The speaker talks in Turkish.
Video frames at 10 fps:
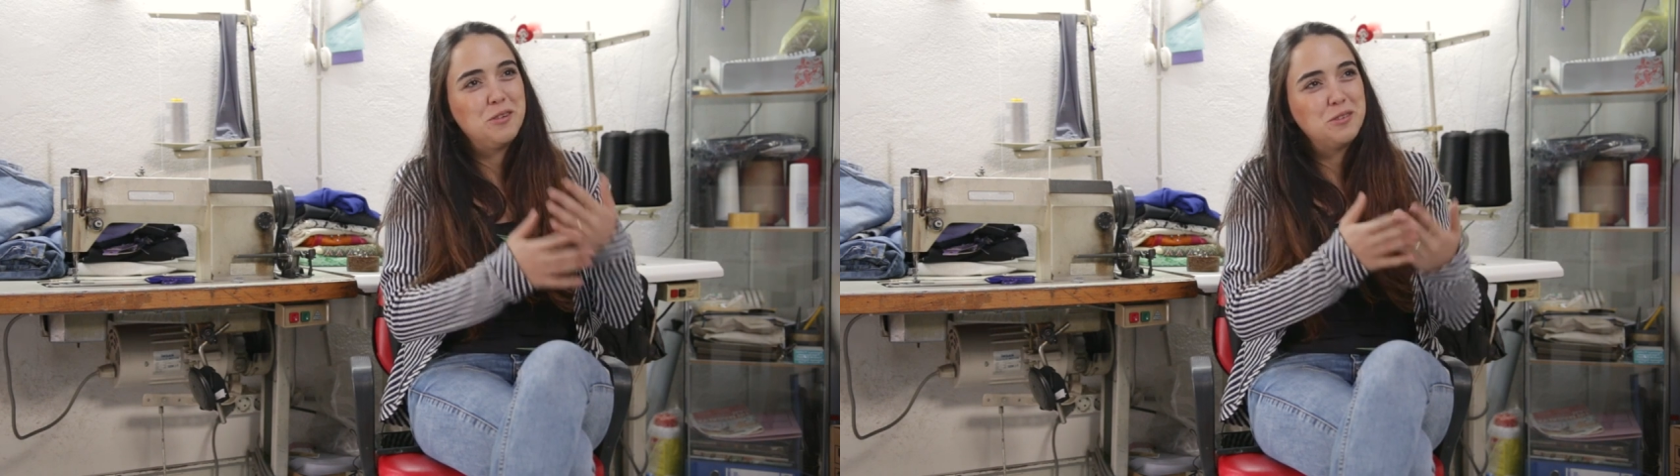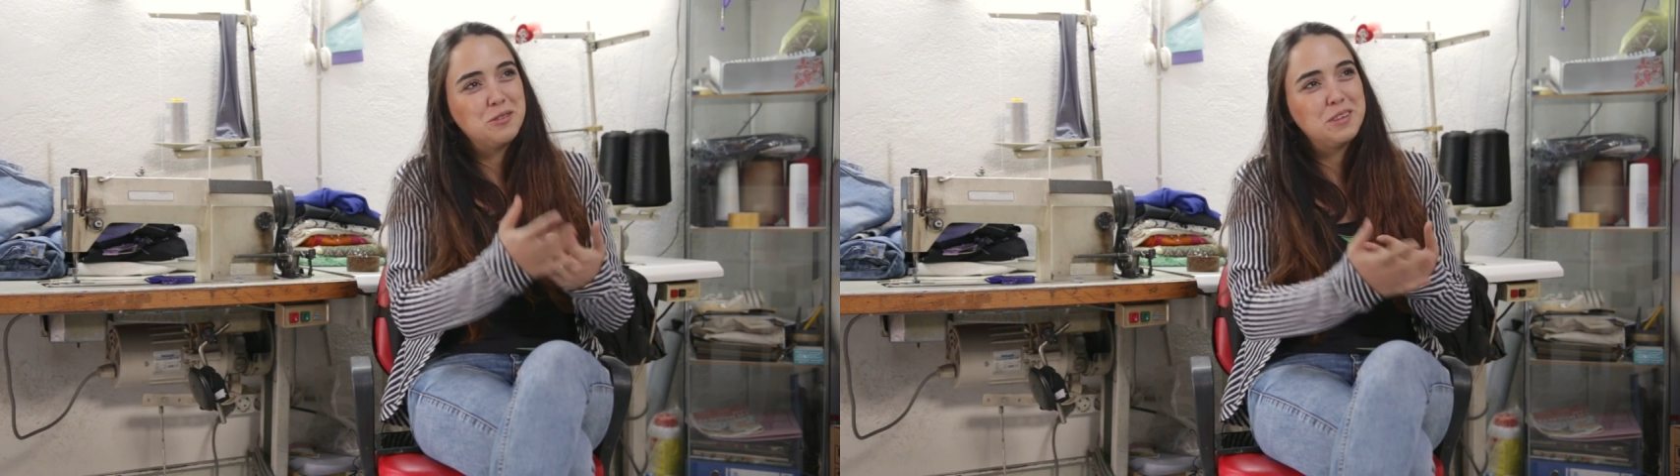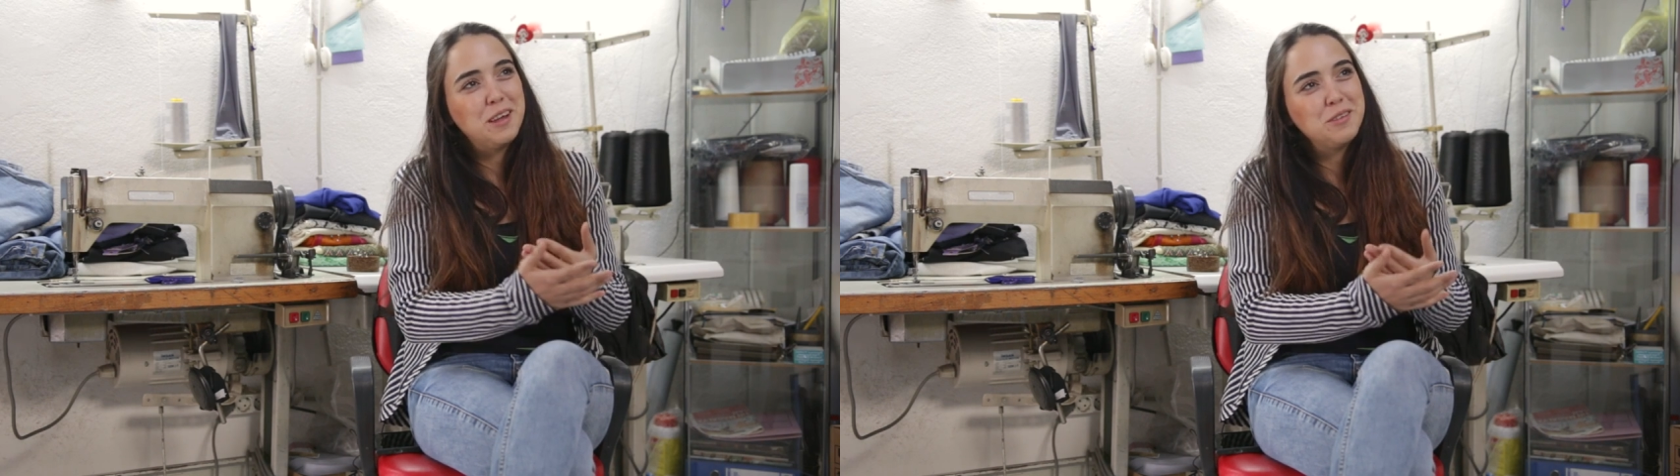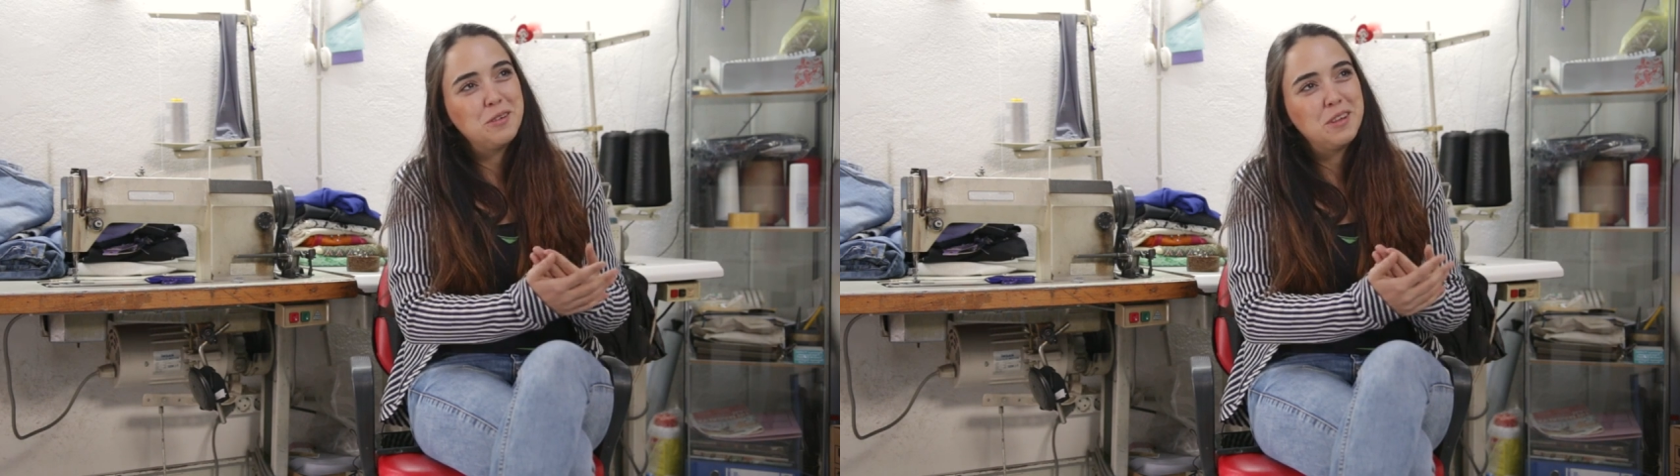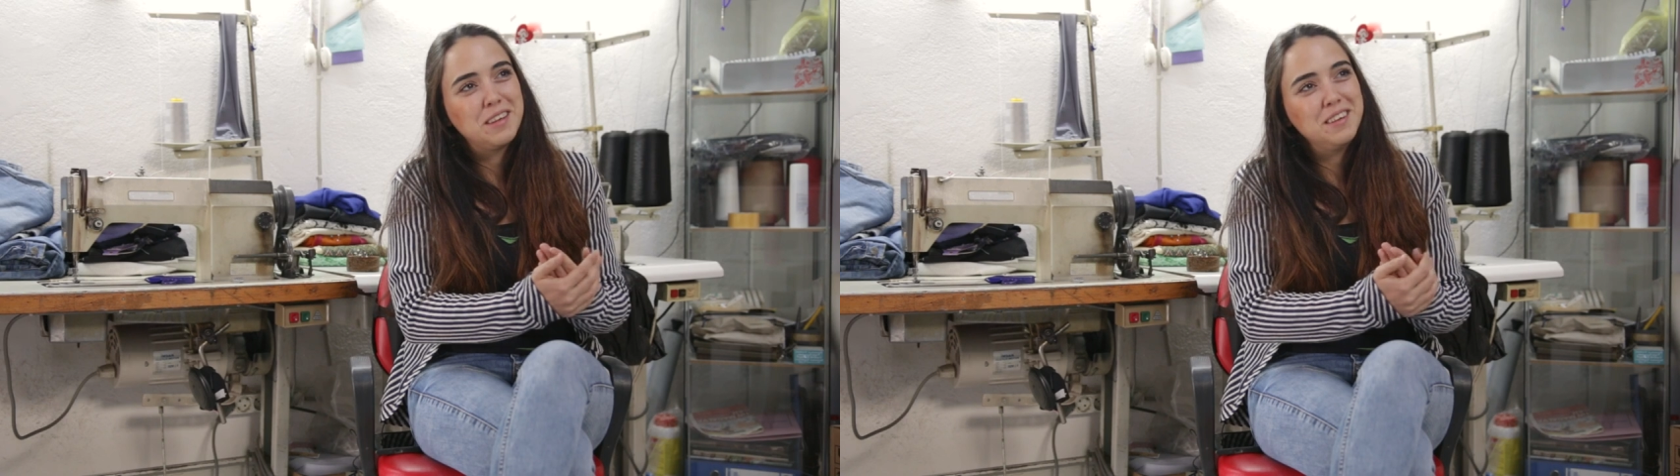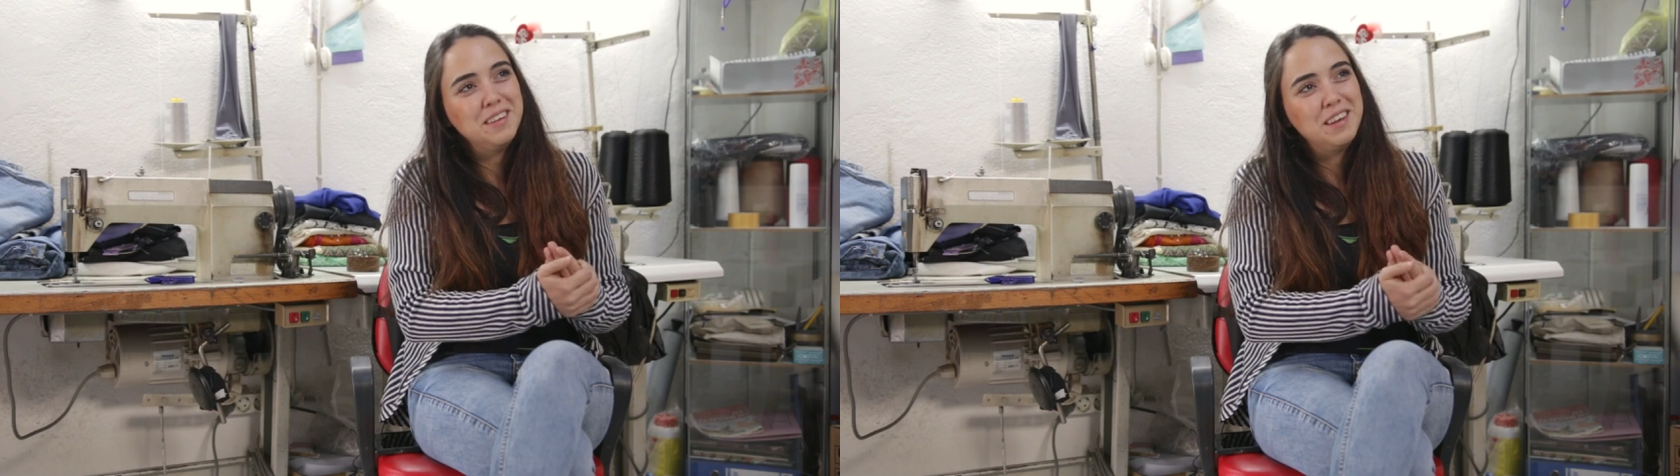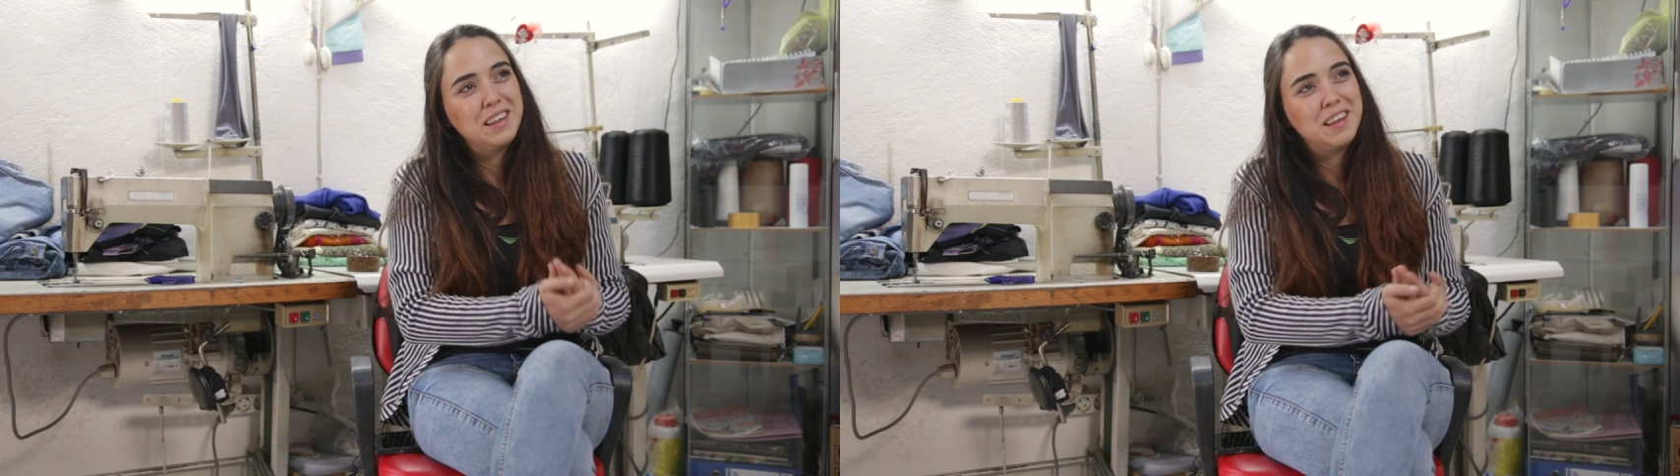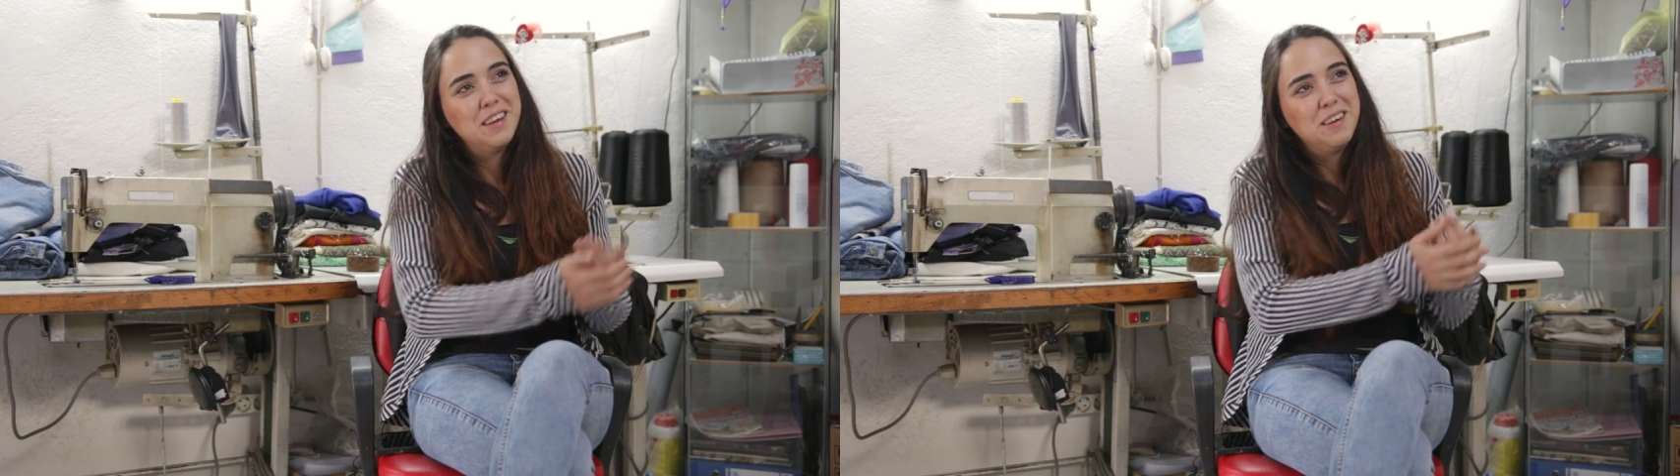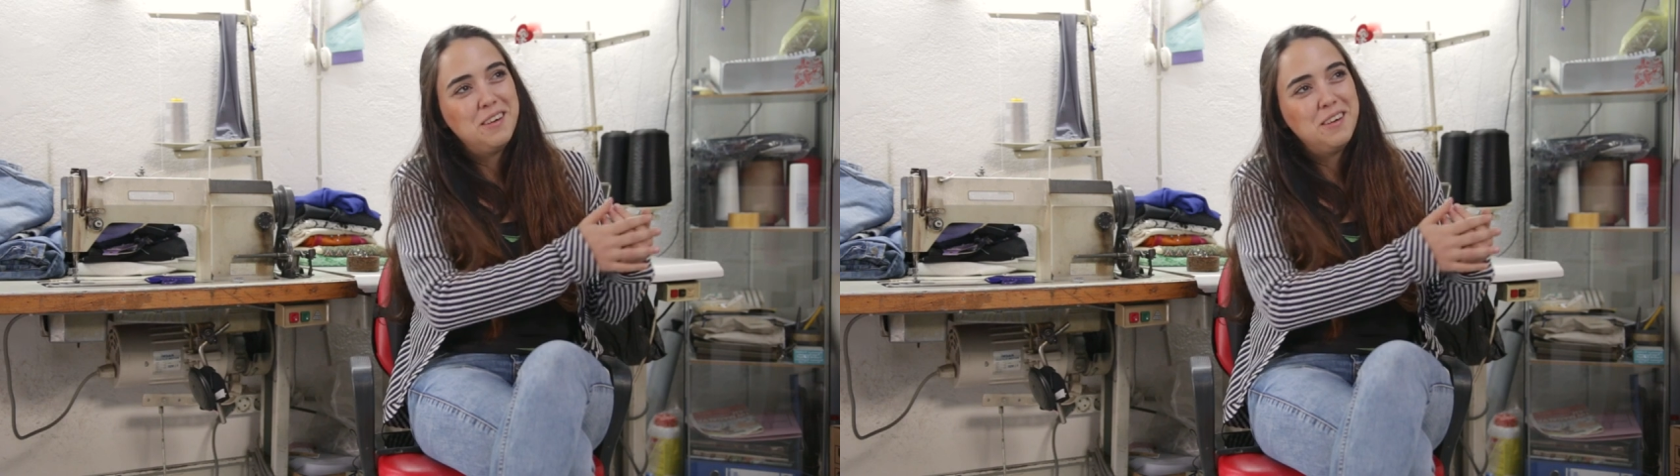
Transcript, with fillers: olduğundan dolayı hani